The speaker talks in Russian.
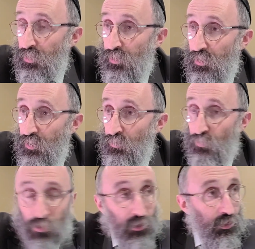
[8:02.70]
и
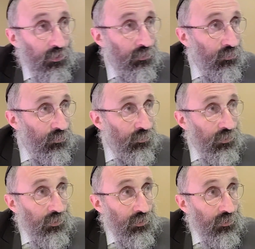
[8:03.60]
в
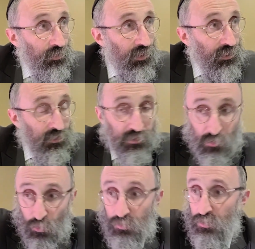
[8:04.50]
э, этих
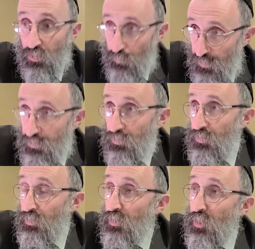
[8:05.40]
законах
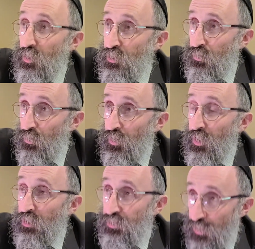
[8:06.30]
написано, что
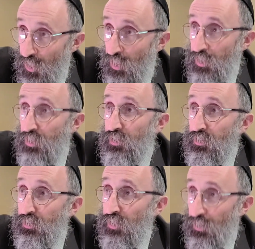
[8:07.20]
царь
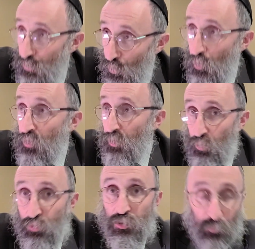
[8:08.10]
дает
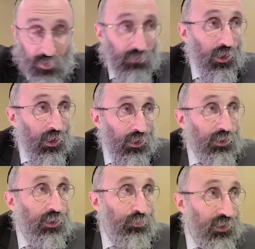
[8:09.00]
людям права,
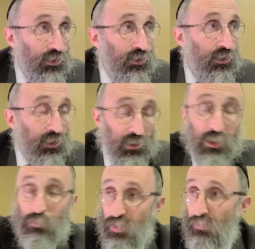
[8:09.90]
и пишется,
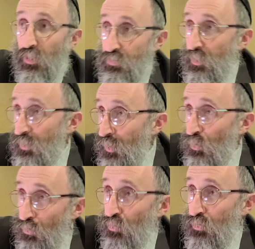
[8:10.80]
какие права царь
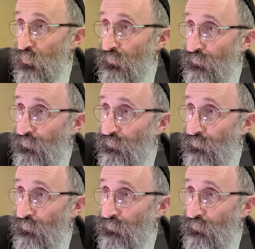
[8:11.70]
дает людям.